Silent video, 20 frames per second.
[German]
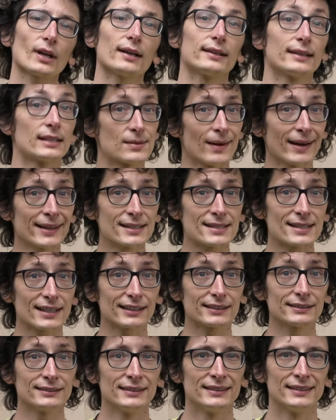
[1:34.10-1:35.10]
die zweite
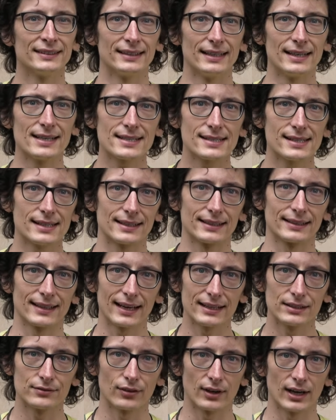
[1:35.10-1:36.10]
Sache, ich sehe den
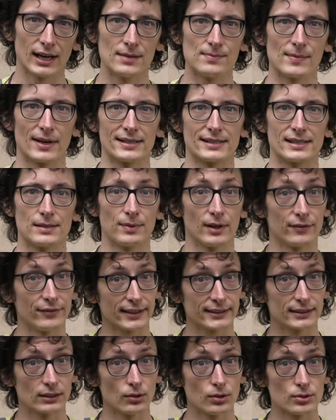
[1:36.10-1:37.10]
Caddy vor allem als die
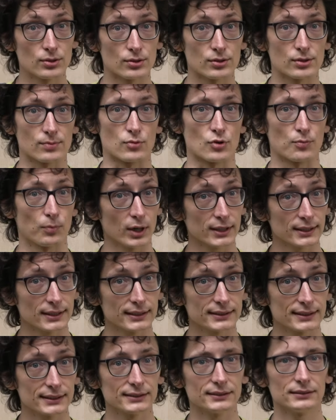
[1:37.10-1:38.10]
perfekte Lösung zum
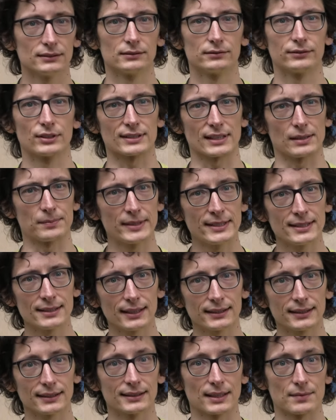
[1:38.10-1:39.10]
Sportklettern. Fürs
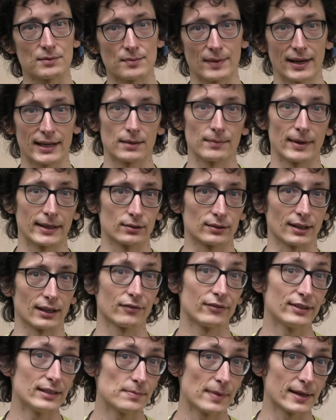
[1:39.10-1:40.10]
Alpinklettern gibt es meiner Meinung nach
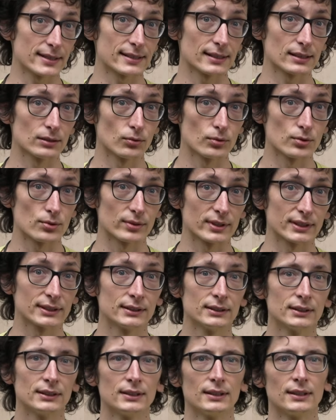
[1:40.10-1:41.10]
viel bessere Lösungen.
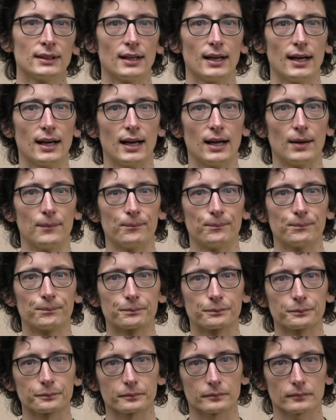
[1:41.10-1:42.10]

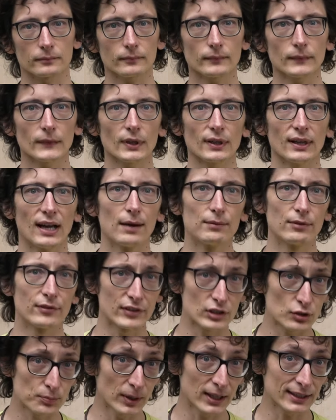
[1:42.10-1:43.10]
Ähm, aber
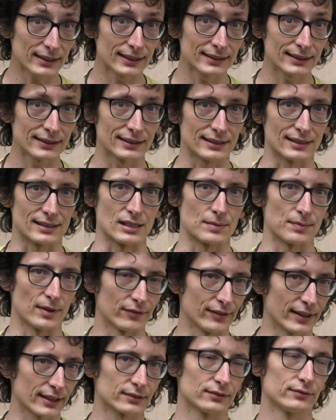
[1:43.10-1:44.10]
fürs Sportklettern ist es
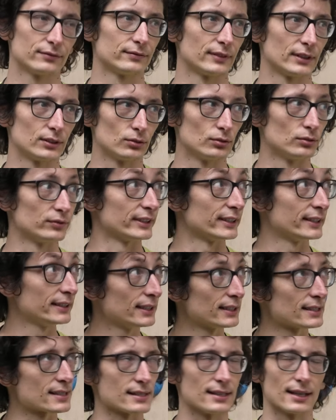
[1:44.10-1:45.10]
perfekt, wenn du wie hier
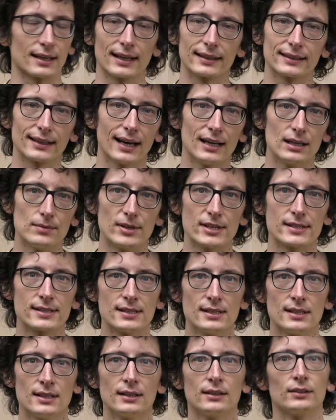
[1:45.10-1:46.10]
jetzt in der Kletterhalle bist.
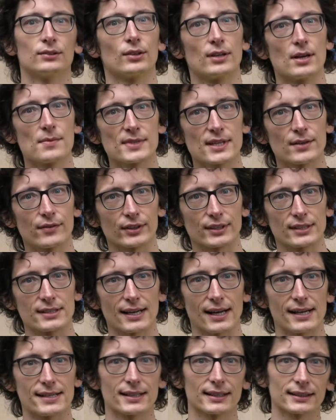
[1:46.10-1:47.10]
Du nimmst einfach den
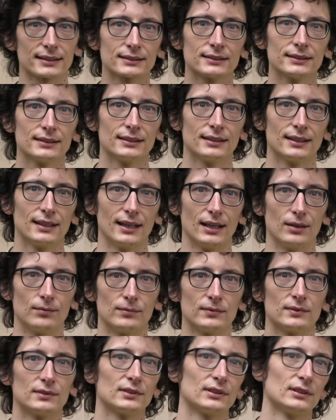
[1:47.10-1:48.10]
Seilsack,
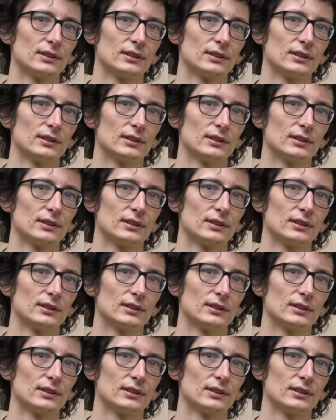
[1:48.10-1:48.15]
ähm,